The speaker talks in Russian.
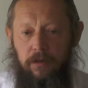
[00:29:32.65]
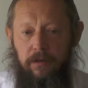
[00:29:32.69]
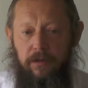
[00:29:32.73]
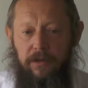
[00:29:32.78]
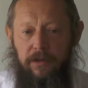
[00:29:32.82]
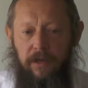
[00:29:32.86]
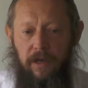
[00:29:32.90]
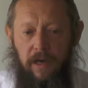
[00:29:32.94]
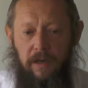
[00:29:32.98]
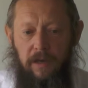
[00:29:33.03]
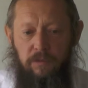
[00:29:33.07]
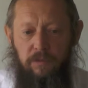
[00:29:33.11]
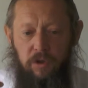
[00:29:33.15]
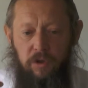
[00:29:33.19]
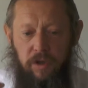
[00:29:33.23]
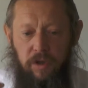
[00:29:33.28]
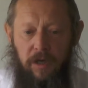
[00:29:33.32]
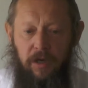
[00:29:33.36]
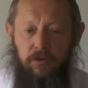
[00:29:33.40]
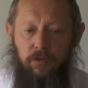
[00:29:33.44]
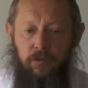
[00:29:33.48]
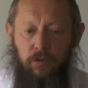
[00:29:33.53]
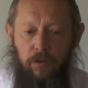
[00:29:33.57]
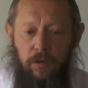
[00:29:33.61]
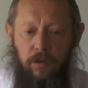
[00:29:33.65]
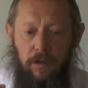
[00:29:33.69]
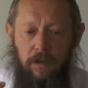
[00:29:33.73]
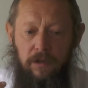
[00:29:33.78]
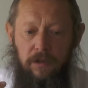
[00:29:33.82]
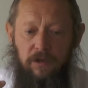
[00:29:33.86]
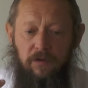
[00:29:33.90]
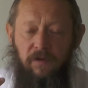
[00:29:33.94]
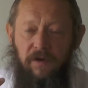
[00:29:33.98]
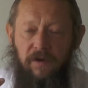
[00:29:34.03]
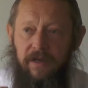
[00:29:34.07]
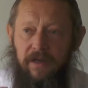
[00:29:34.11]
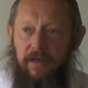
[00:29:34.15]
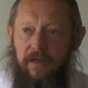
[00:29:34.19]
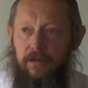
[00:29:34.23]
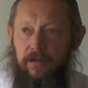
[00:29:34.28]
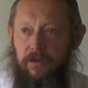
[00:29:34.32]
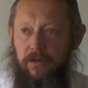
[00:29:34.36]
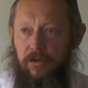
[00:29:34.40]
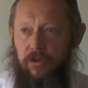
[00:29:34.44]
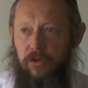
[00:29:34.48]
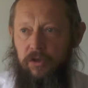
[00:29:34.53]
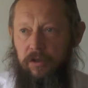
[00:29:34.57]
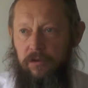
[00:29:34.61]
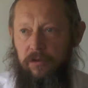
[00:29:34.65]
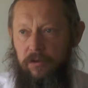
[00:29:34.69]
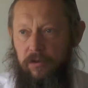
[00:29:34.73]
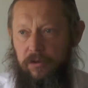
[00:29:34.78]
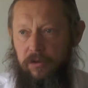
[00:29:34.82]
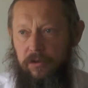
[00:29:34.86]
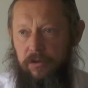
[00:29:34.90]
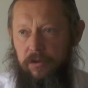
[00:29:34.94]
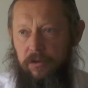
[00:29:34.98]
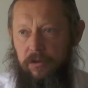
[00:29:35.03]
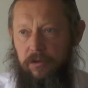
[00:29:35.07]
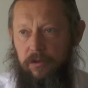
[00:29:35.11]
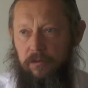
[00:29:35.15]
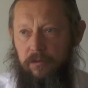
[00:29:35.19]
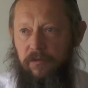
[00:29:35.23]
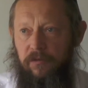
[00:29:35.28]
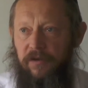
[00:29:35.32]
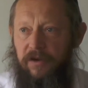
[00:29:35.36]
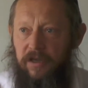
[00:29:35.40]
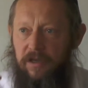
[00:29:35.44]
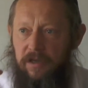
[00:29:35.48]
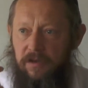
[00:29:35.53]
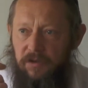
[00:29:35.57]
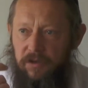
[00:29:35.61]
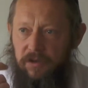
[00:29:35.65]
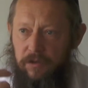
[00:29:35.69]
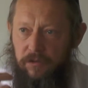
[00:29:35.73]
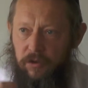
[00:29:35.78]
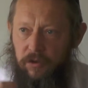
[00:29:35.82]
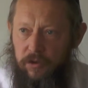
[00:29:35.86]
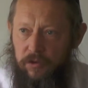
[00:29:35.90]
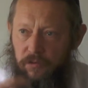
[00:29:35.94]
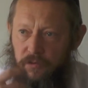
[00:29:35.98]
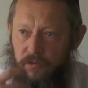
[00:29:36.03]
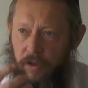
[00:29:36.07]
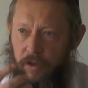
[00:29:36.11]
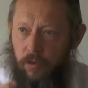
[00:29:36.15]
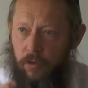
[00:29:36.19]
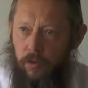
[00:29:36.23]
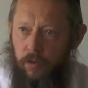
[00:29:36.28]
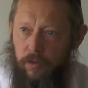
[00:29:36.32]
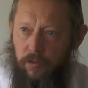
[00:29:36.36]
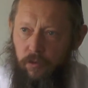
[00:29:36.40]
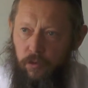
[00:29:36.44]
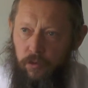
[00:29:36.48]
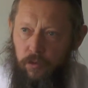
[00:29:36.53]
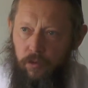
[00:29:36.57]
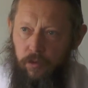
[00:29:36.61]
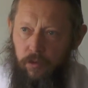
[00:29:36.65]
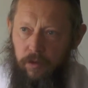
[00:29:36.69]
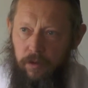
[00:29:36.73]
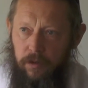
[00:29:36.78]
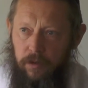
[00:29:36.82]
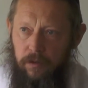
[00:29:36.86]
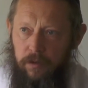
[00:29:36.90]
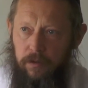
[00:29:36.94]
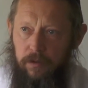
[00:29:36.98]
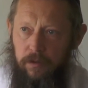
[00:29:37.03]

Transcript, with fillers: Я обижаю творение человечества. Творение Всевышнего второе, другое.